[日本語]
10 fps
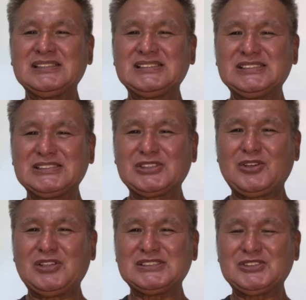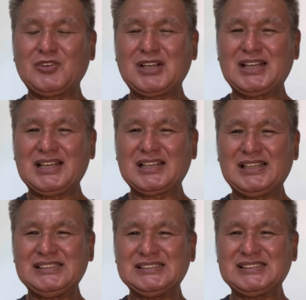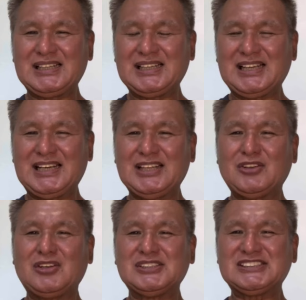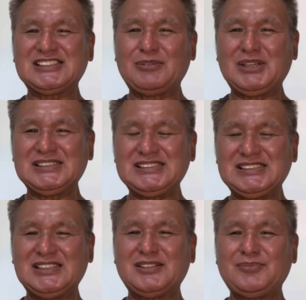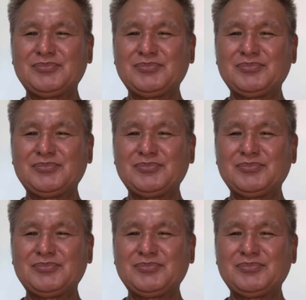すると創価学会員さんからの凄まじい